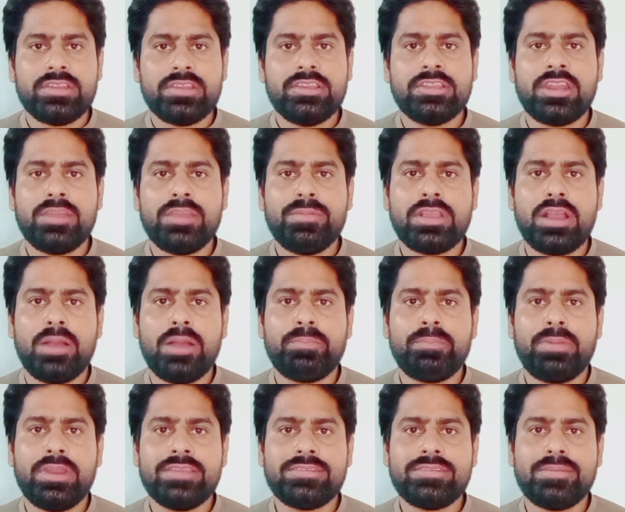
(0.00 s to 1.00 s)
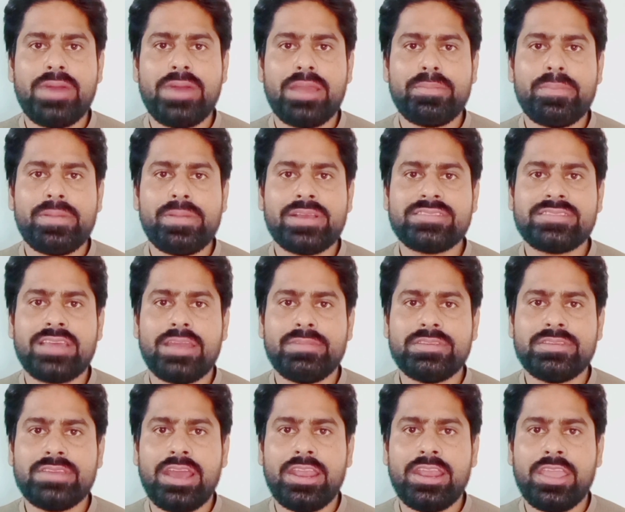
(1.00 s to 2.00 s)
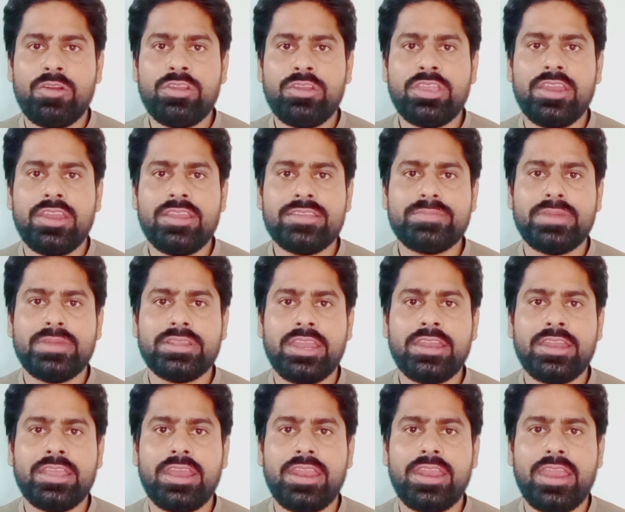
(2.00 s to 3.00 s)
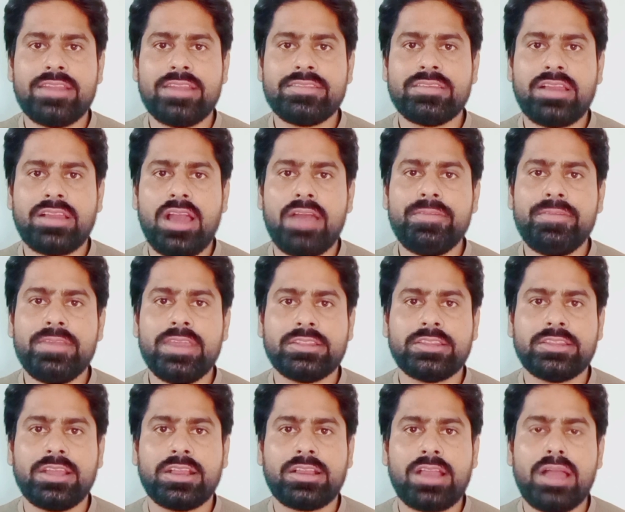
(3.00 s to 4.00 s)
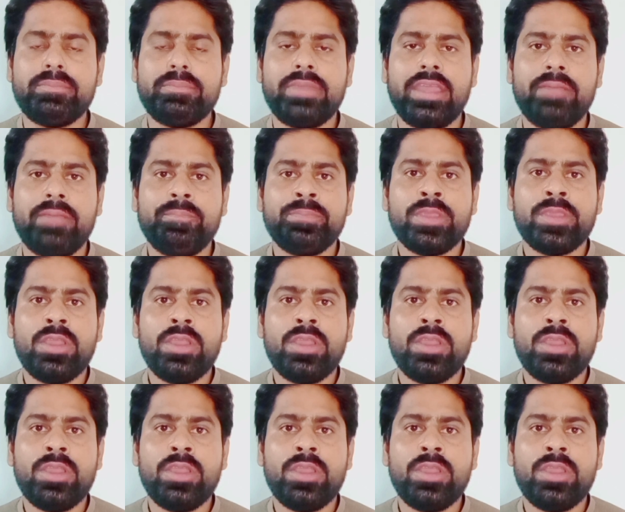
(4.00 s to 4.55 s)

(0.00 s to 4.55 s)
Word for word: जितनी भी कंपनीज हमारे पास पाकिस्तान में जा रहे हैं उनकी नस्बत इनके रेट्स काफ़ी हद तक कम है